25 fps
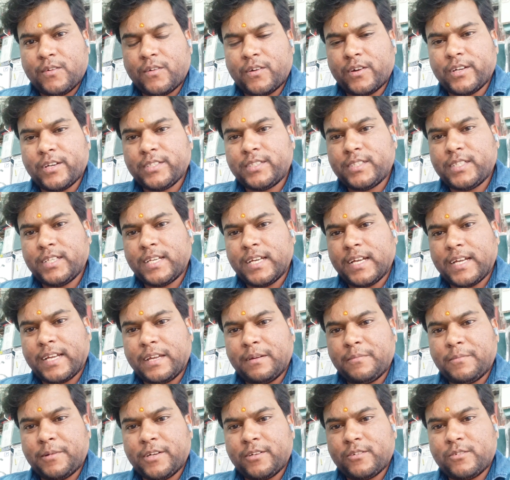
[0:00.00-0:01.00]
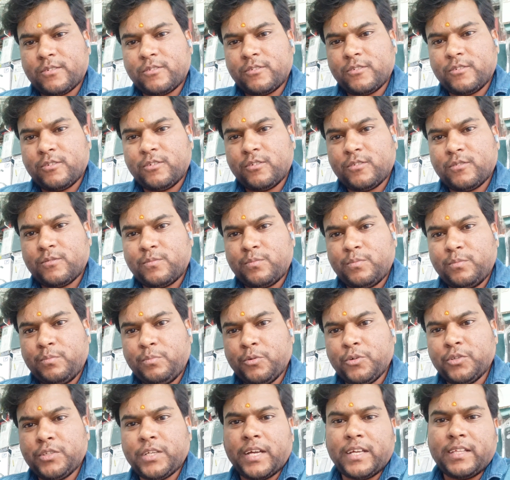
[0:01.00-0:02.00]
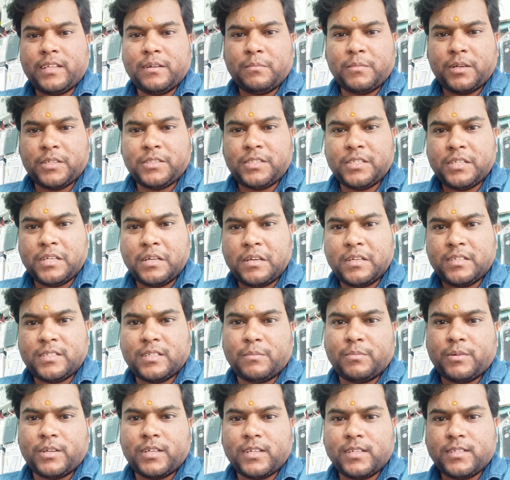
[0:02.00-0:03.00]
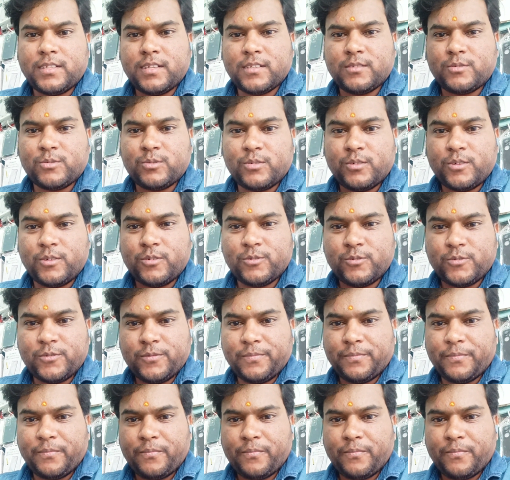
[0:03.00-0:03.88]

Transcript: వాడు వచ్చి నాకు ఏమంటుండు పూజ అయితే మంచిగా జబర్దస్త్ చేస్తున్నాను